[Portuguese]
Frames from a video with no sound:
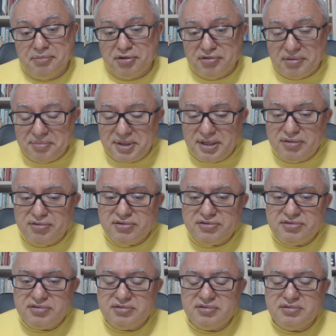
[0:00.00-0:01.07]
Meus
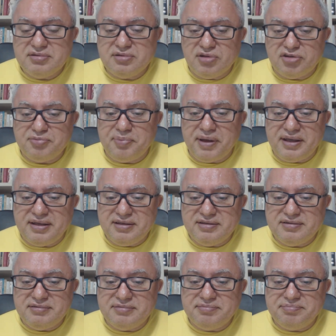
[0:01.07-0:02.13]
amigos, nosso
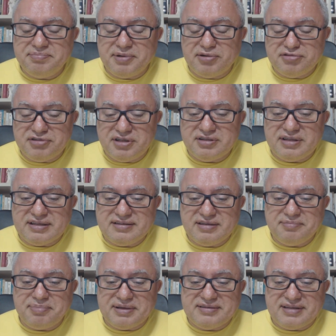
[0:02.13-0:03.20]
país, pelo jeito, está
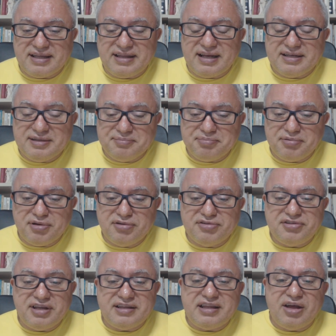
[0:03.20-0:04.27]
sendo passado a limpo. Eu
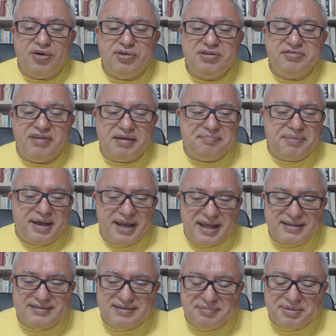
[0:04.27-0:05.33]
não sei até onde vai
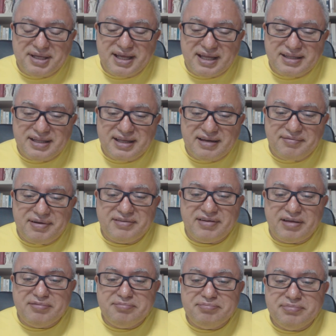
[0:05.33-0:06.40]
parar essa brincadeira, mas
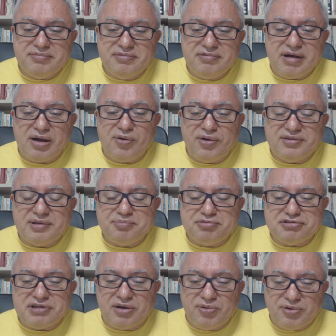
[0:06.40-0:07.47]
aí um, uma coisa
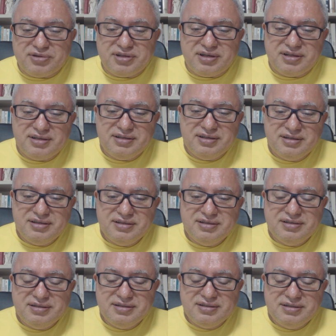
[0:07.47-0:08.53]
puxa a outra.
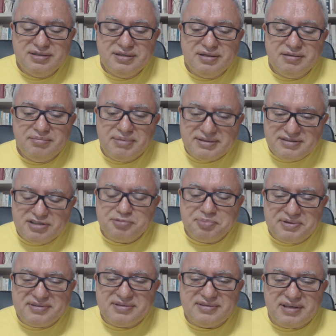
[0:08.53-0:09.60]
Mas isso
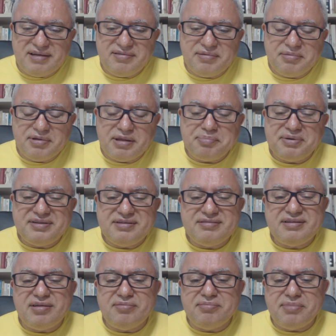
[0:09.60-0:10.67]
precisava, né? é
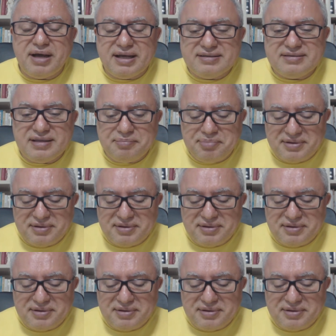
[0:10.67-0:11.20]
preciso dar um basta.